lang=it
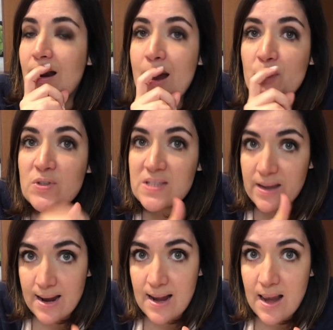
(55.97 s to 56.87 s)
la
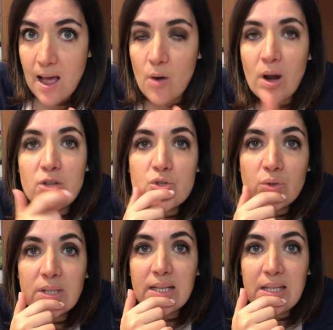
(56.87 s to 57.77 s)
mozzarella o
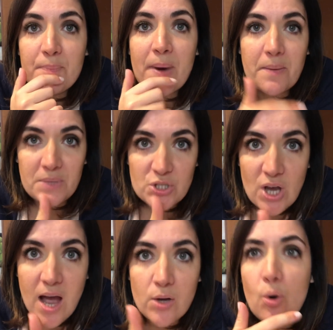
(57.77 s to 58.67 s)
l'aggiunta di
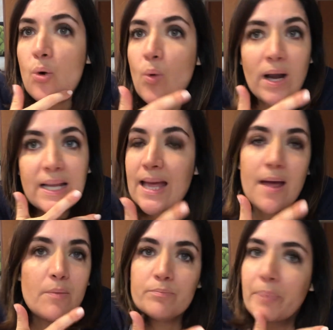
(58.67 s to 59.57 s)
parmigiano o
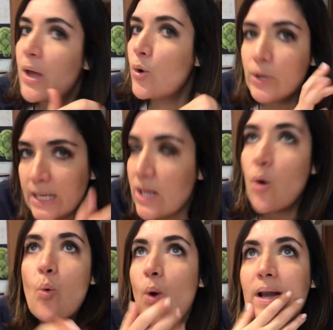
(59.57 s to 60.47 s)
qualche
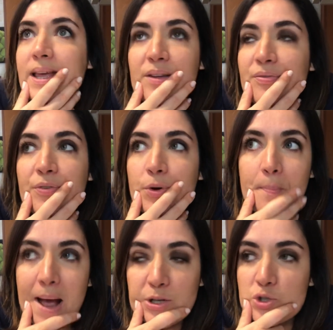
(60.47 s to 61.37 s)
pecorino qualche
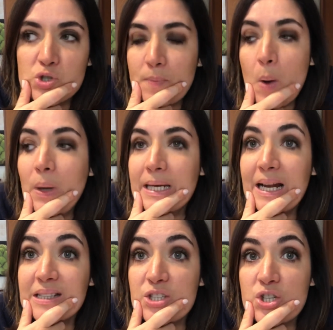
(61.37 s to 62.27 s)
formaggio insomma qualche
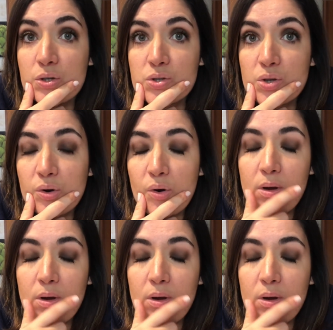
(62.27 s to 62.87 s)
latticino sono